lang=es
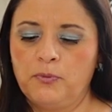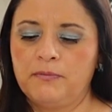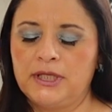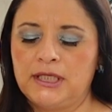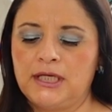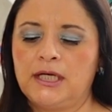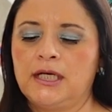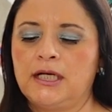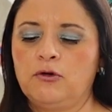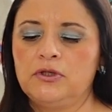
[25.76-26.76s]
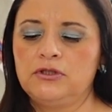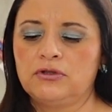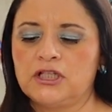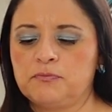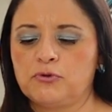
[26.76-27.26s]
por mantener en el juicio
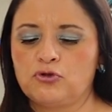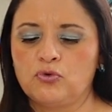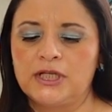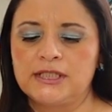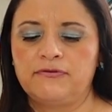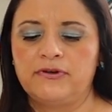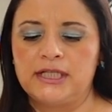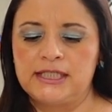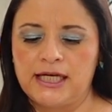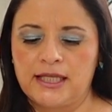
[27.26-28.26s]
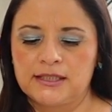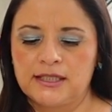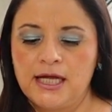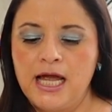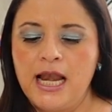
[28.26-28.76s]
tres posturas diferenciadas
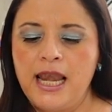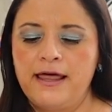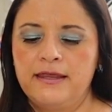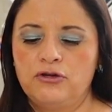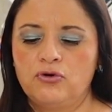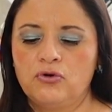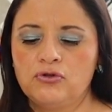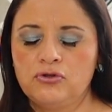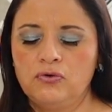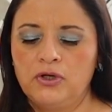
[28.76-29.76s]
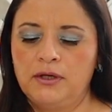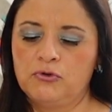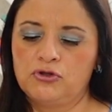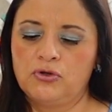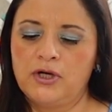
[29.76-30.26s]
la de lloroso,
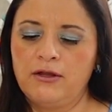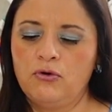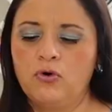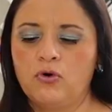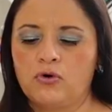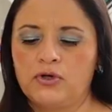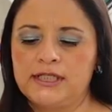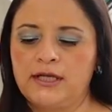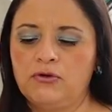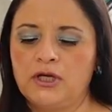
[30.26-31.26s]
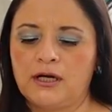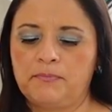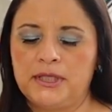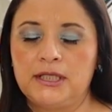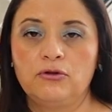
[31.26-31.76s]
emocionado, horrorizado y
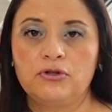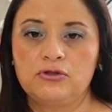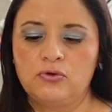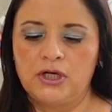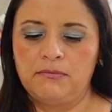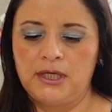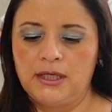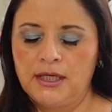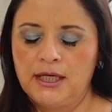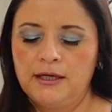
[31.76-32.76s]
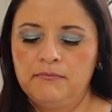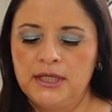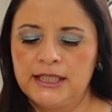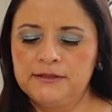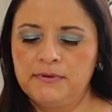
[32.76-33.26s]
arrepentido de su crimen,
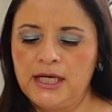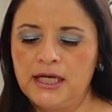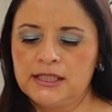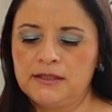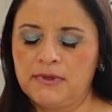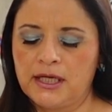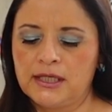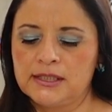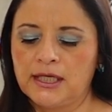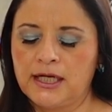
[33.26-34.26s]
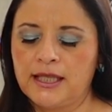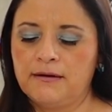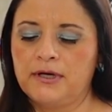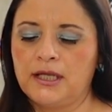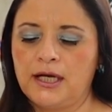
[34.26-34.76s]
mientras veía las imágenes del
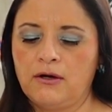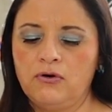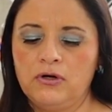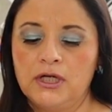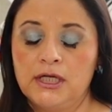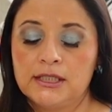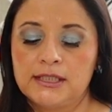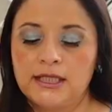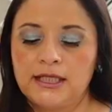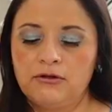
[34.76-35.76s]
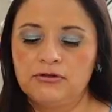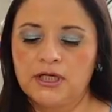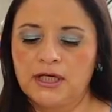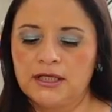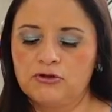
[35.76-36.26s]
cadáver de Nagor sentado
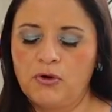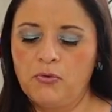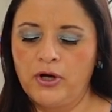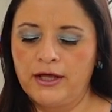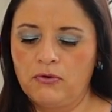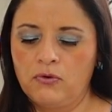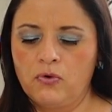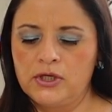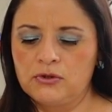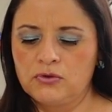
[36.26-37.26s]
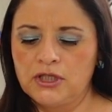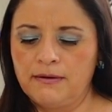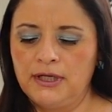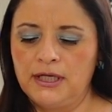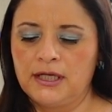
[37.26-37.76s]
cerca de su abogado o
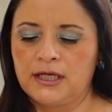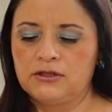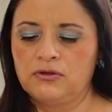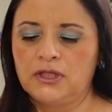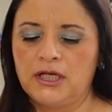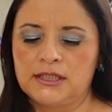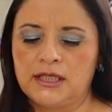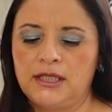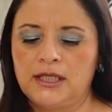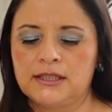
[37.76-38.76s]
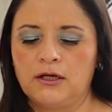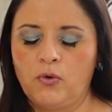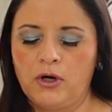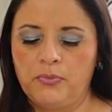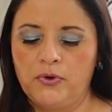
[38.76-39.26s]
escuchaba la narración de las heridas del
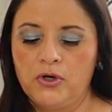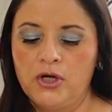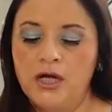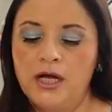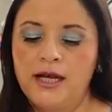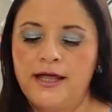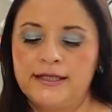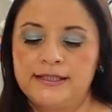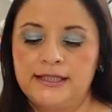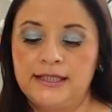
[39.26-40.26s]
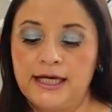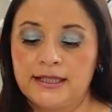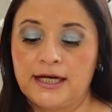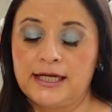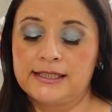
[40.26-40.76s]
cuerpo, la de
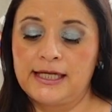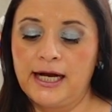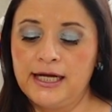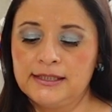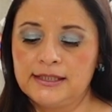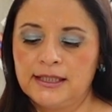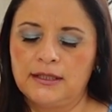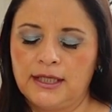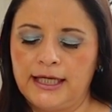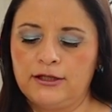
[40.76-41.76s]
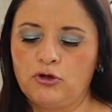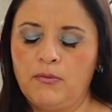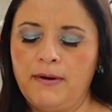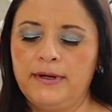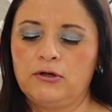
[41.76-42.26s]
psiquiatra sagaz, que
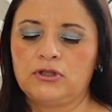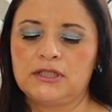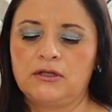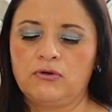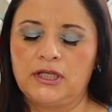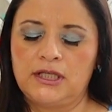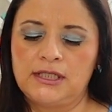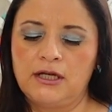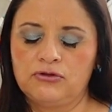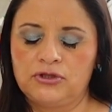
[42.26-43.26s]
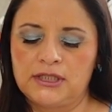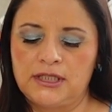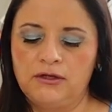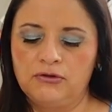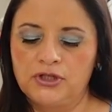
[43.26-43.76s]
tomaba notas de lo que decían los
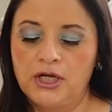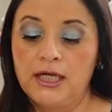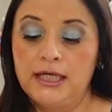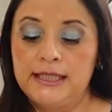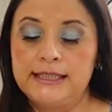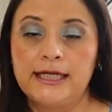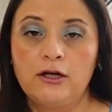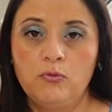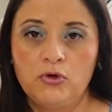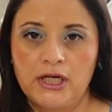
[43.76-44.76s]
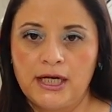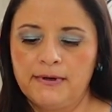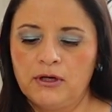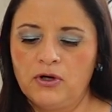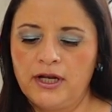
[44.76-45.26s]
testigos y se
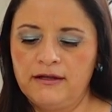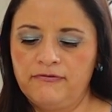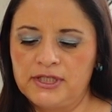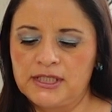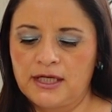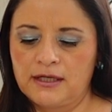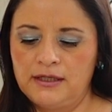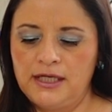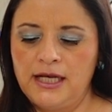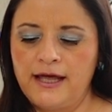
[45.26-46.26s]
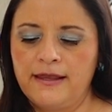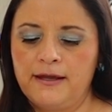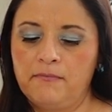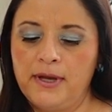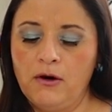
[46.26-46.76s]
comunicaban con la defensa, y la
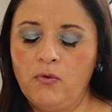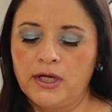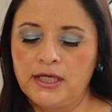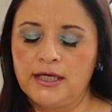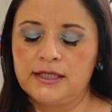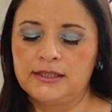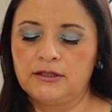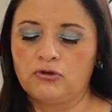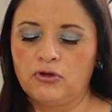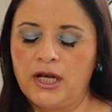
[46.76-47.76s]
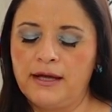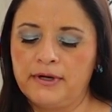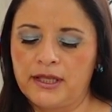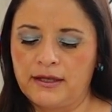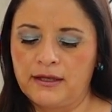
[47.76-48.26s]
de vengo aquí a decir toda la
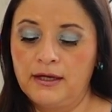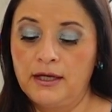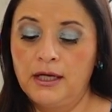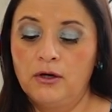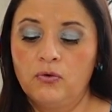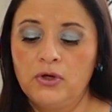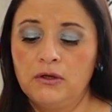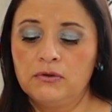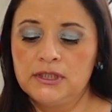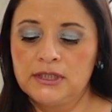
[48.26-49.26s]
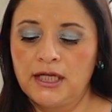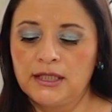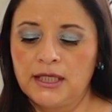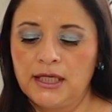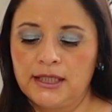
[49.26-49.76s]
verdad, único
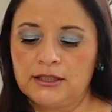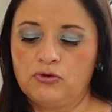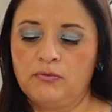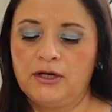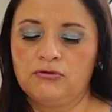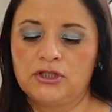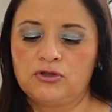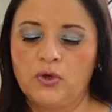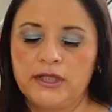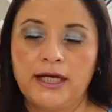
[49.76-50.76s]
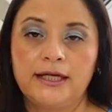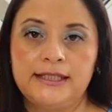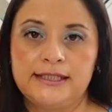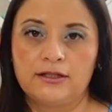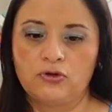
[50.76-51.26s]
instante en el que su mano se suelta
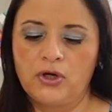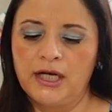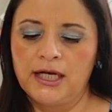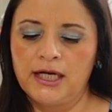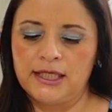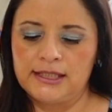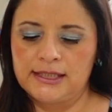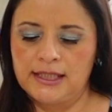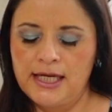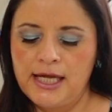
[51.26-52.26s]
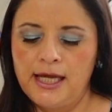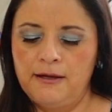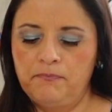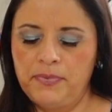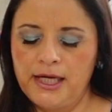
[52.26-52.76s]
y se toca la nariz,
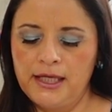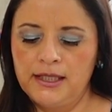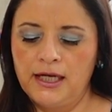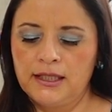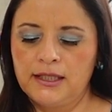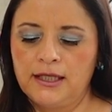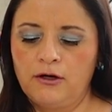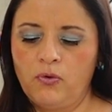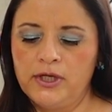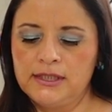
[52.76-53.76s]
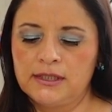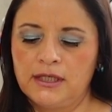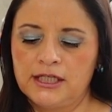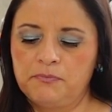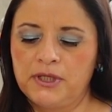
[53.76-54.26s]
en pie delante del juez,
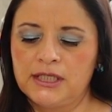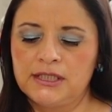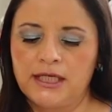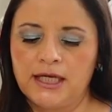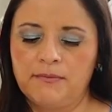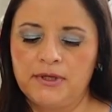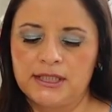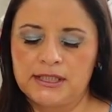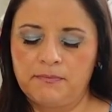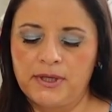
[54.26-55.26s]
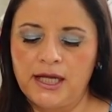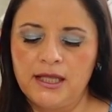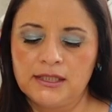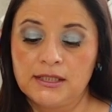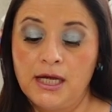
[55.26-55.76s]
las piernas ligeramente
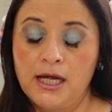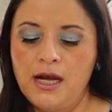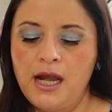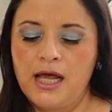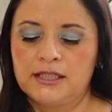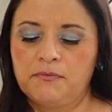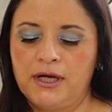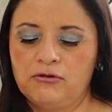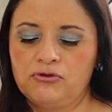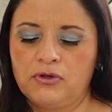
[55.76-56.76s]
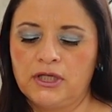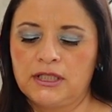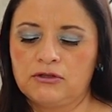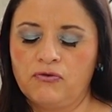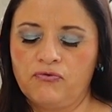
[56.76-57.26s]
separadas, las manos
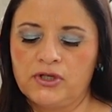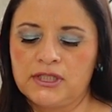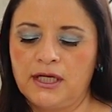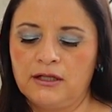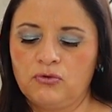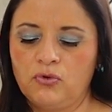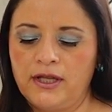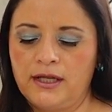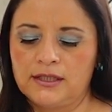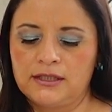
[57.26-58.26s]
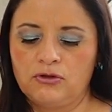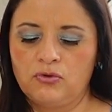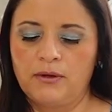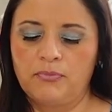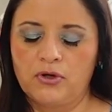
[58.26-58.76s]
sujetas con fuerza a la altura de la
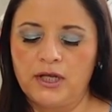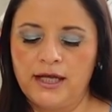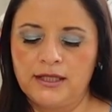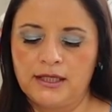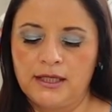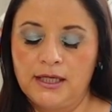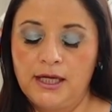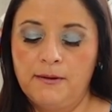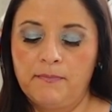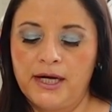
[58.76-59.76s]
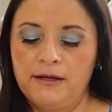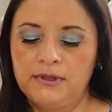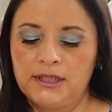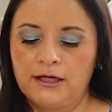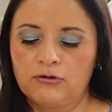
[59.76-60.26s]
cintura por delante, para
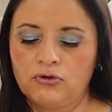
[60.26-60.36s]
evitar